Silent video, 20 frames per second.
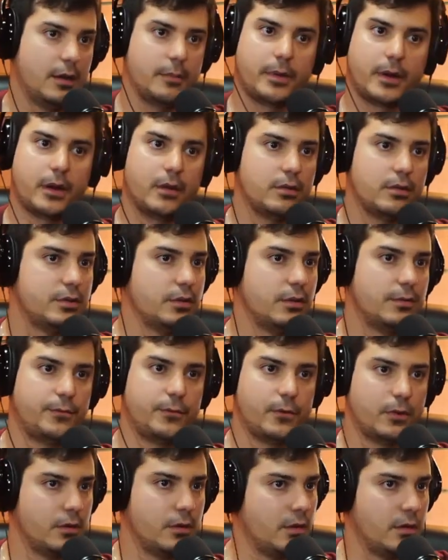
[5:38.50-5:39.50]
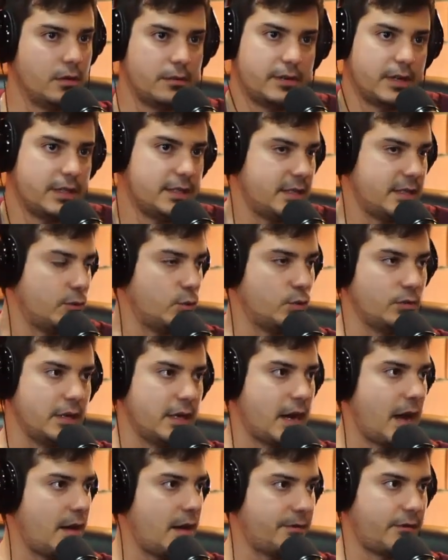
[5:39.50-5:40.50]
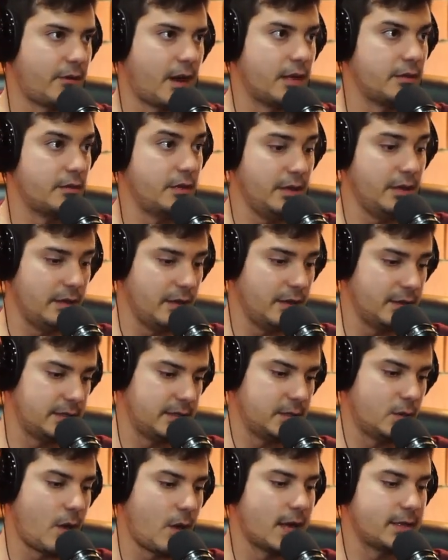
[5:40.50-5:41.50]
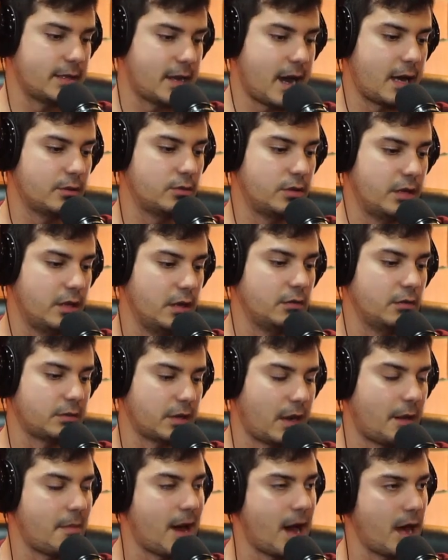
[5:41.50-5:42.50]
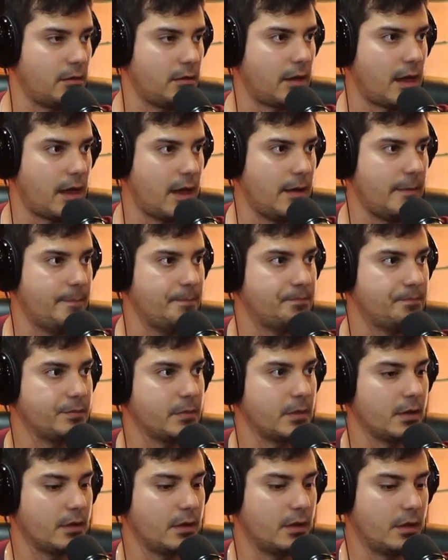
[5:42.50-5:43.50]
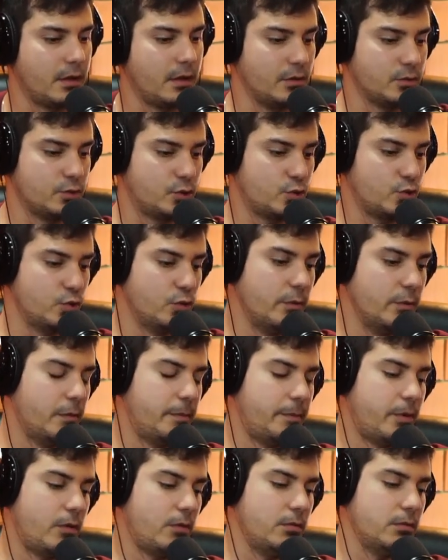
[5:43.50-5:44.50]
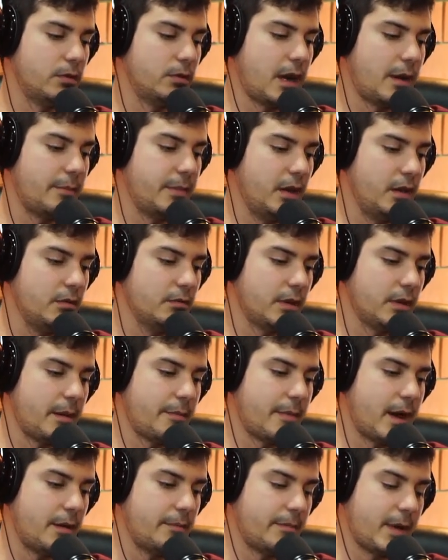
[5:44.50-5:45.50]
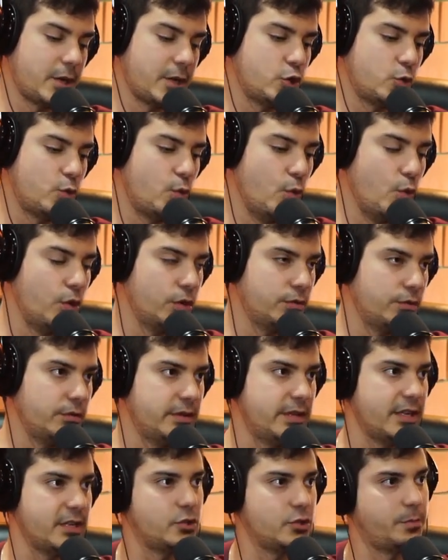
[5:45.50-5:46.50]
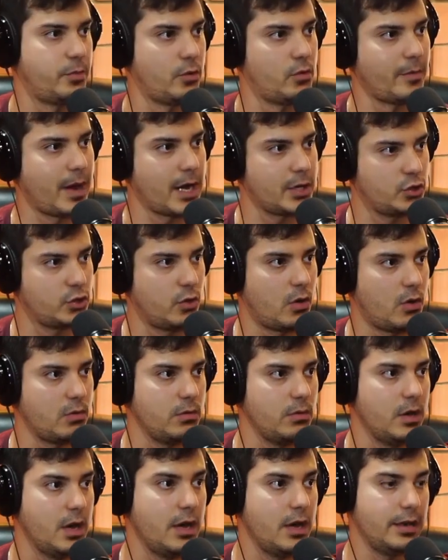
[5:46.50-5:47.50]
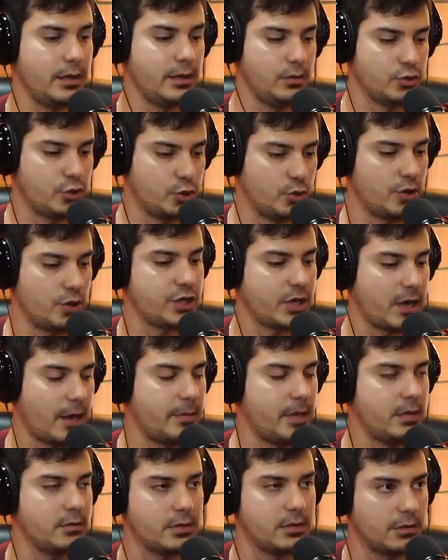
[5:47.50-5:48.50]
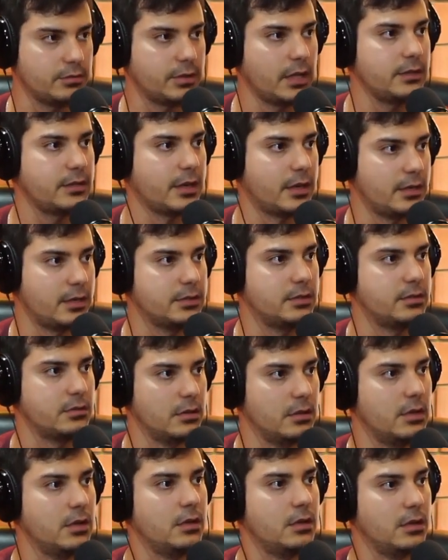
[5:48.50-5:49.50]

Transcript: Para onde eu for, vai ser tudo engarrafado. E esse quadrado que eu trabalho lá, eu subo por um caminho né, mais curto e desço por um mais longo, e os dois caminhos não tem trânsito.